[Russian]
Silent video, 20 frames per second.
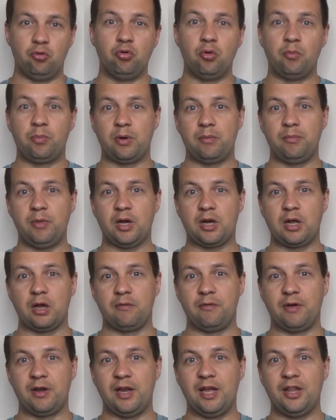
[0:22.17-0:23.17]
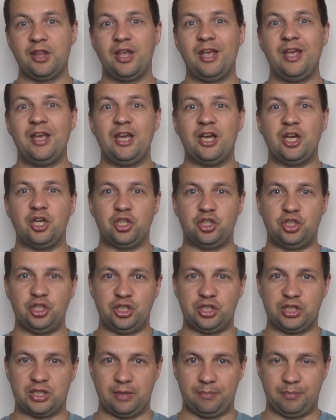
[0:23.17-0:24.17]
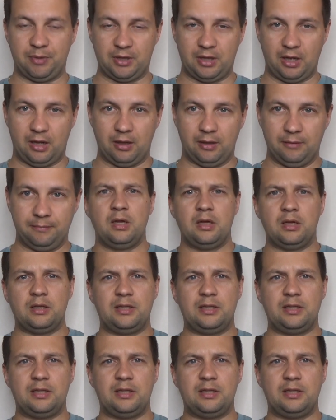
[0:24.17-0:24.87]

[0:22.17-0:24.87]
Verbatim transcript: ну, например, как вариант, жить с капитала.